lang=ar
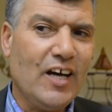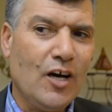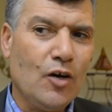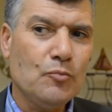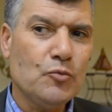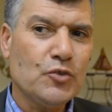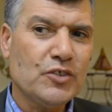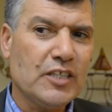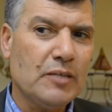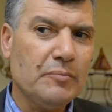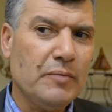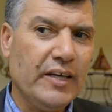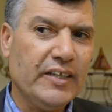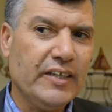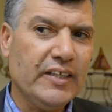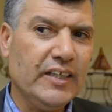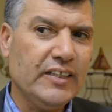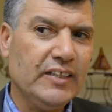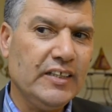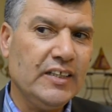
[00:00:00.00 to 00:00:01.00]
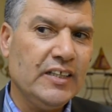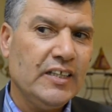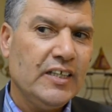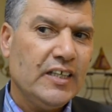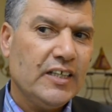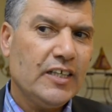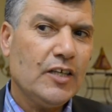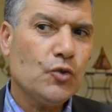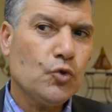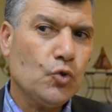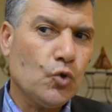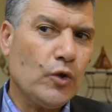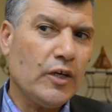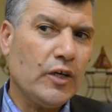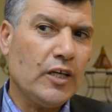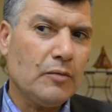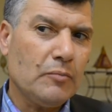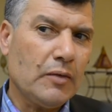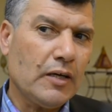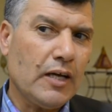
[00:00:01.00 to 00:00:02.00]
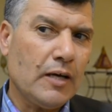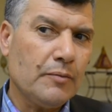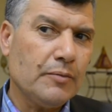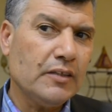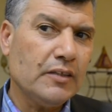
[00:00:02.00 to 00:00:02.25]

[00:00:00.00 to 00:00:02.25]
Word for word: أو مجتمع يعني ينظر إلى المرأة